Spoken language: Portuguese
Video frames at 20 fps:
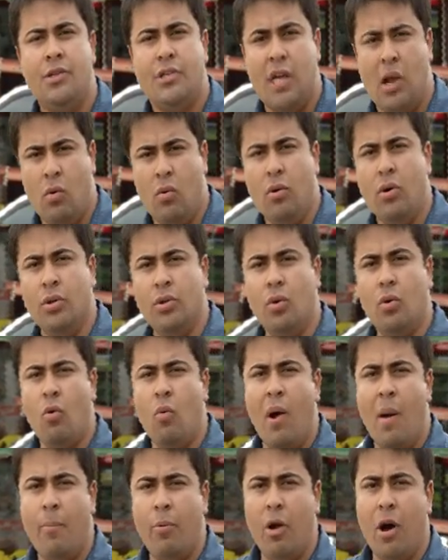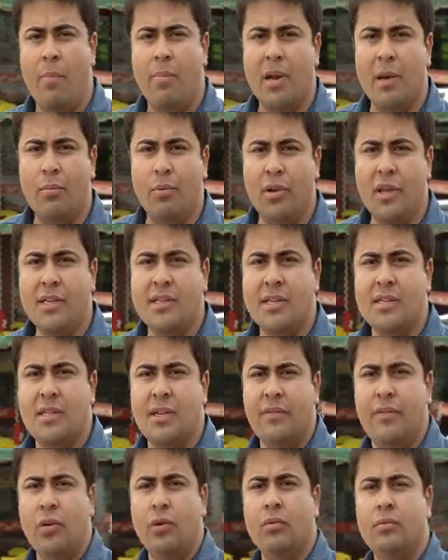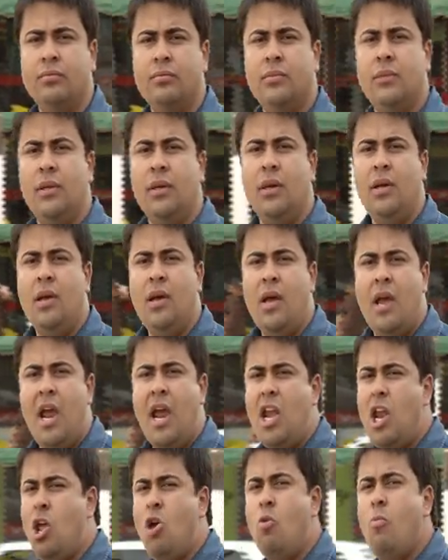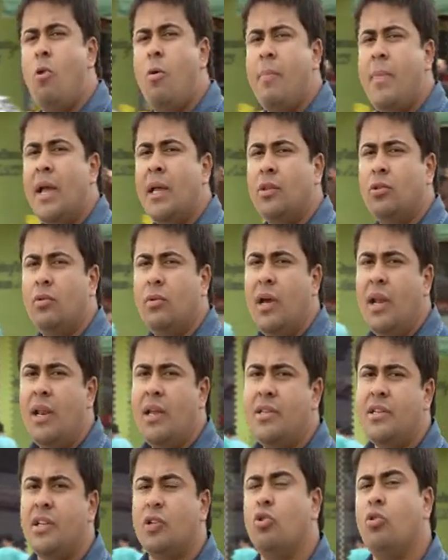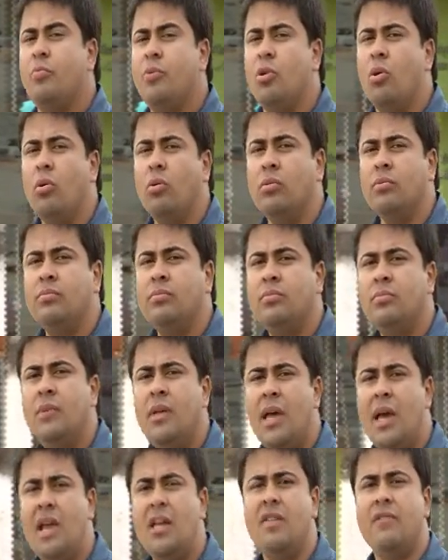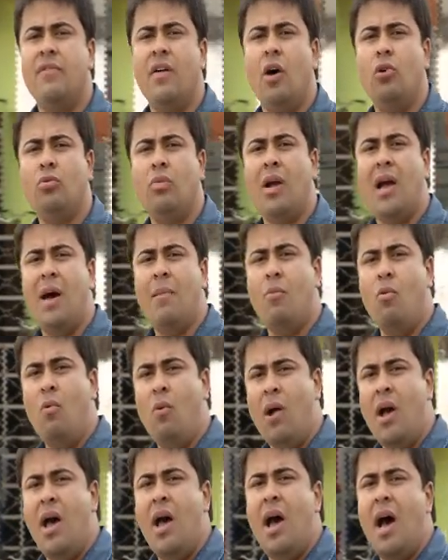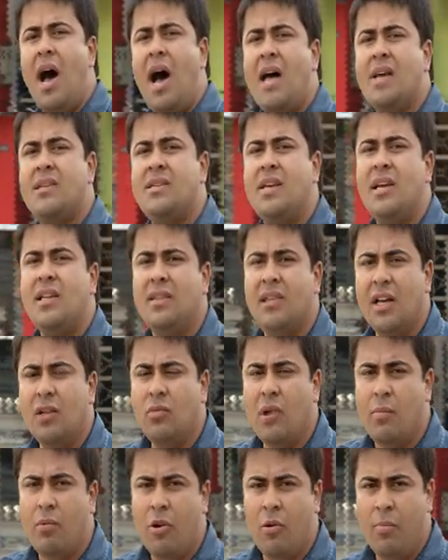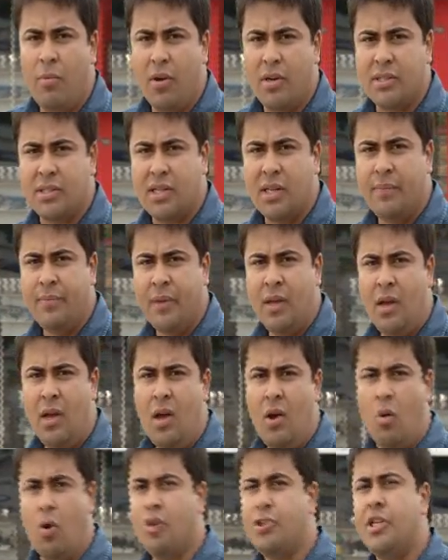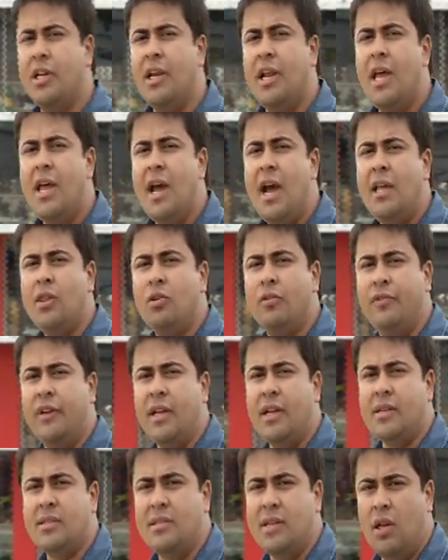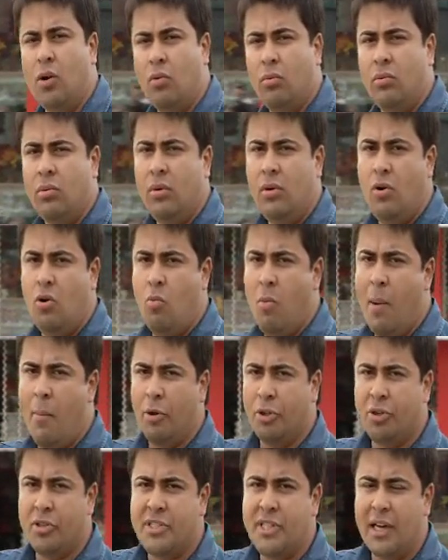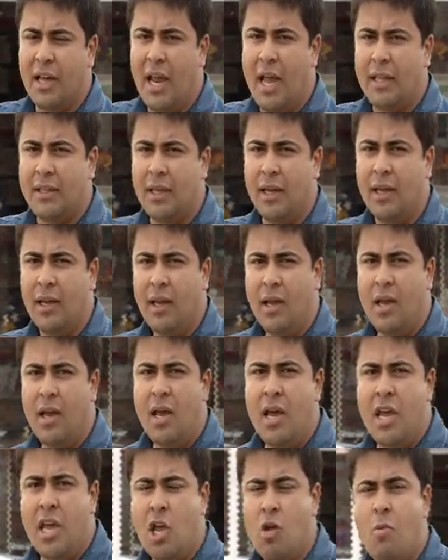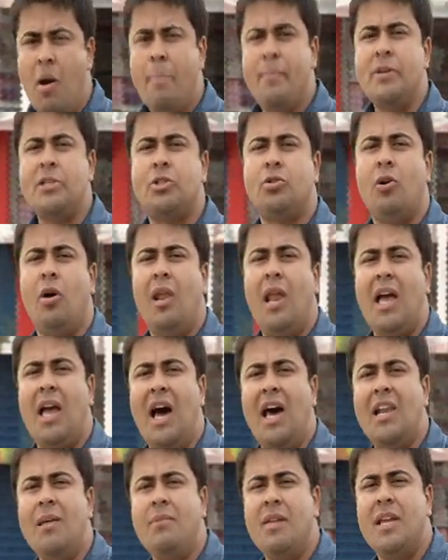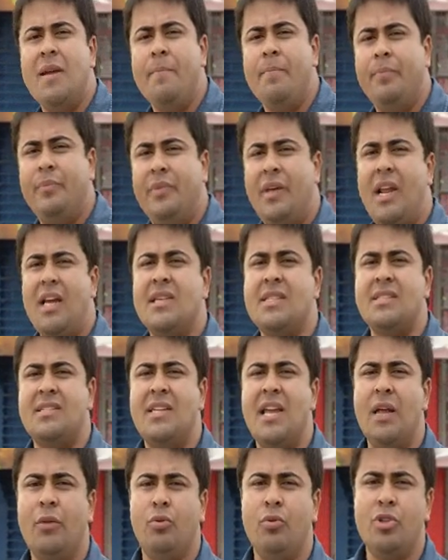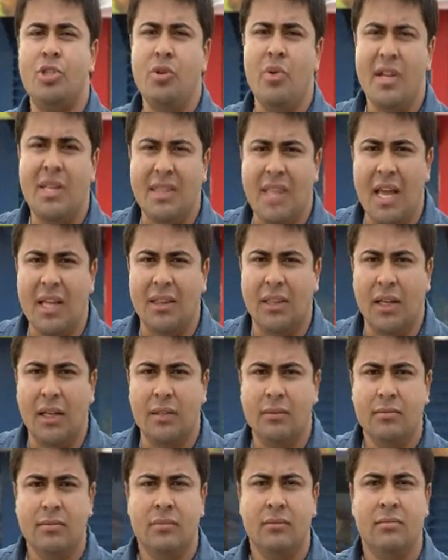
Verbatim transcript: De acordo com a própria Polícia Civil, em nenhum momento ele titubeou. Erivaldo acabou aceitando a proposta. Odilei ainda ofereceu uma motocicleta e uma pistola calibre 380.